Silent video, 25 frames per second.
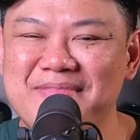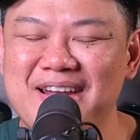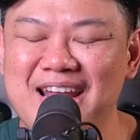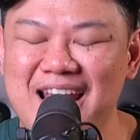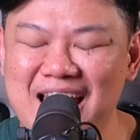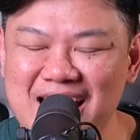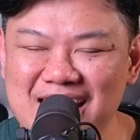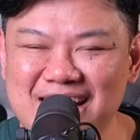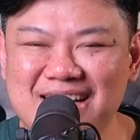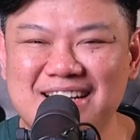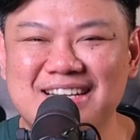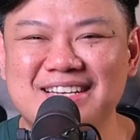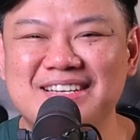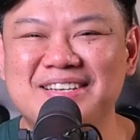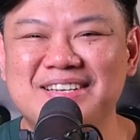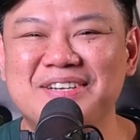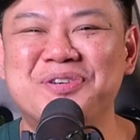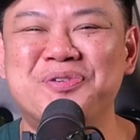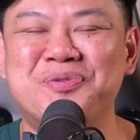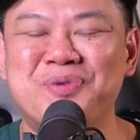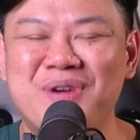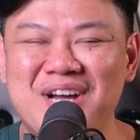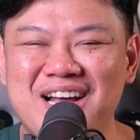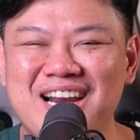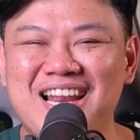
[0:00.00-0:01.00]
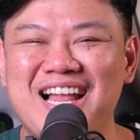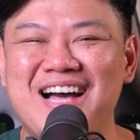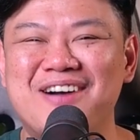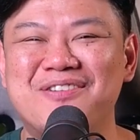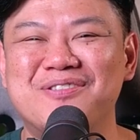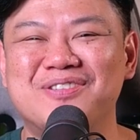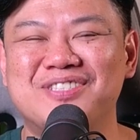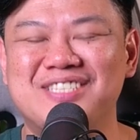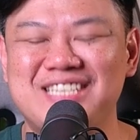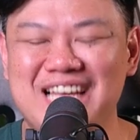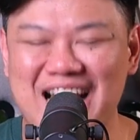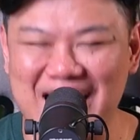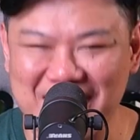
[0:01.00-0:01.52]
และนี่คือเรื่องเล่า
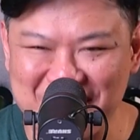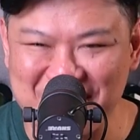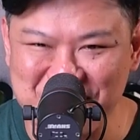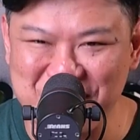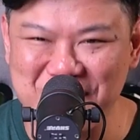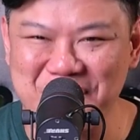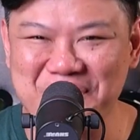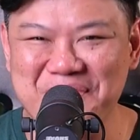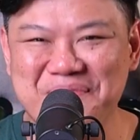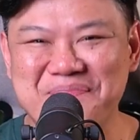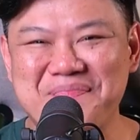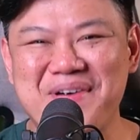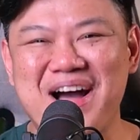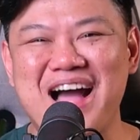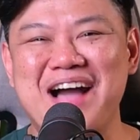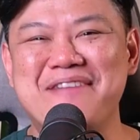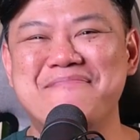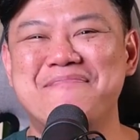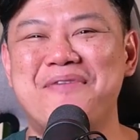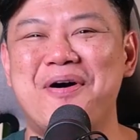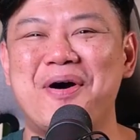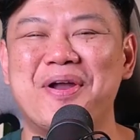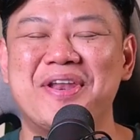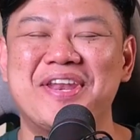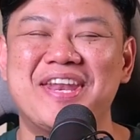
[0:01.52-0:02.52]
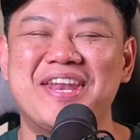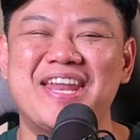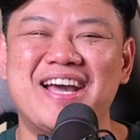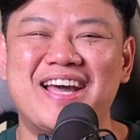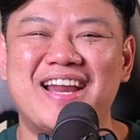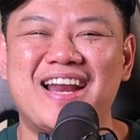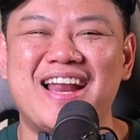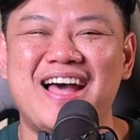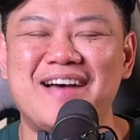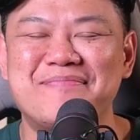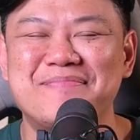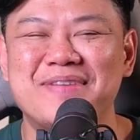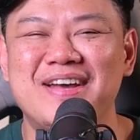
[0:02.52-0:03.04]
จากคนบ้าบอล นะ
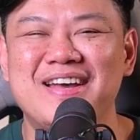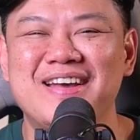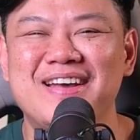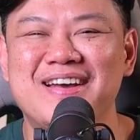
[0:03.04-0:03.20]
ครับ